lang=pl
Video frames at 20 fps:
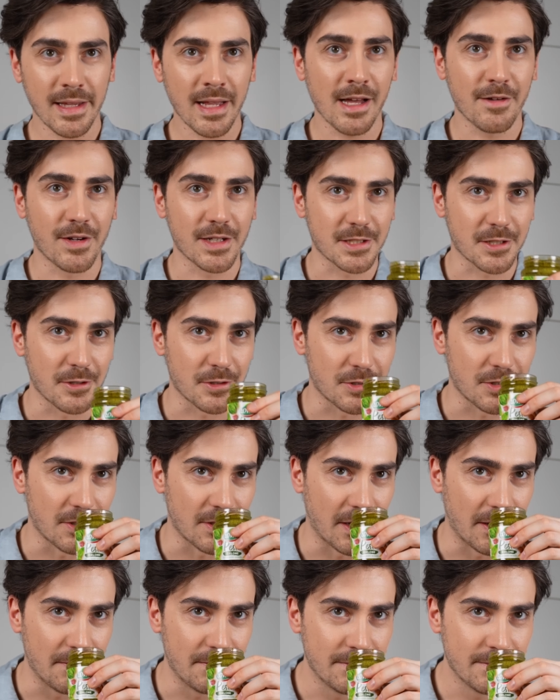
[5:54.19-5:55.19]
trawa
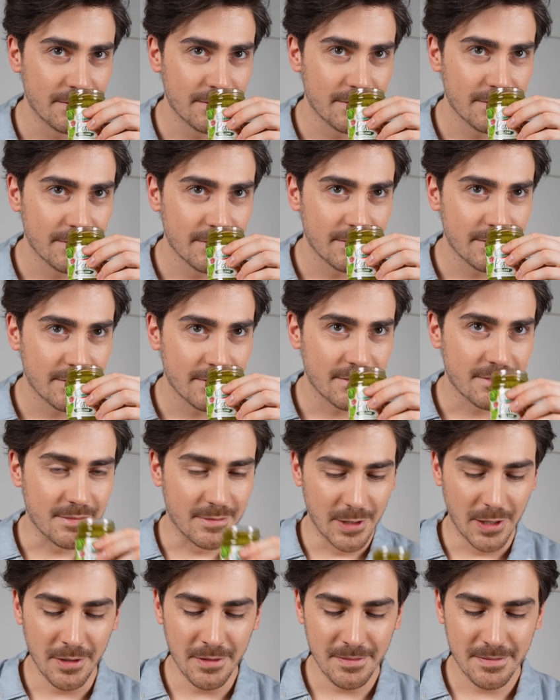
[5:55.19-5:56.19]
skoszona. No.
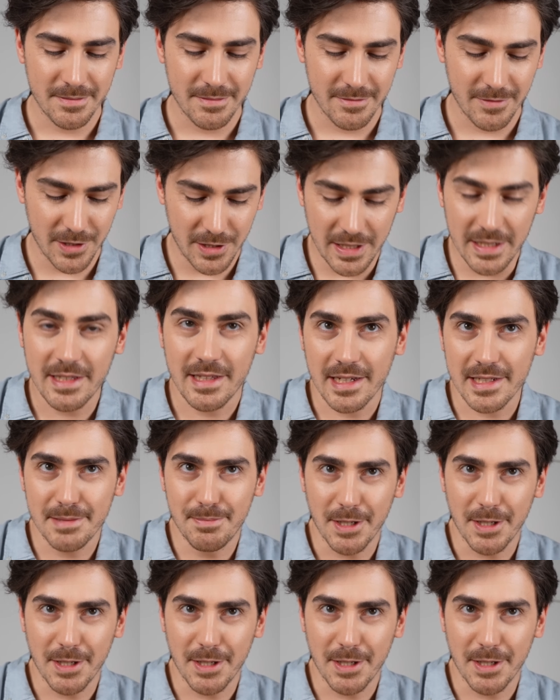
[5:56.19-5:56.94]
No, no i tak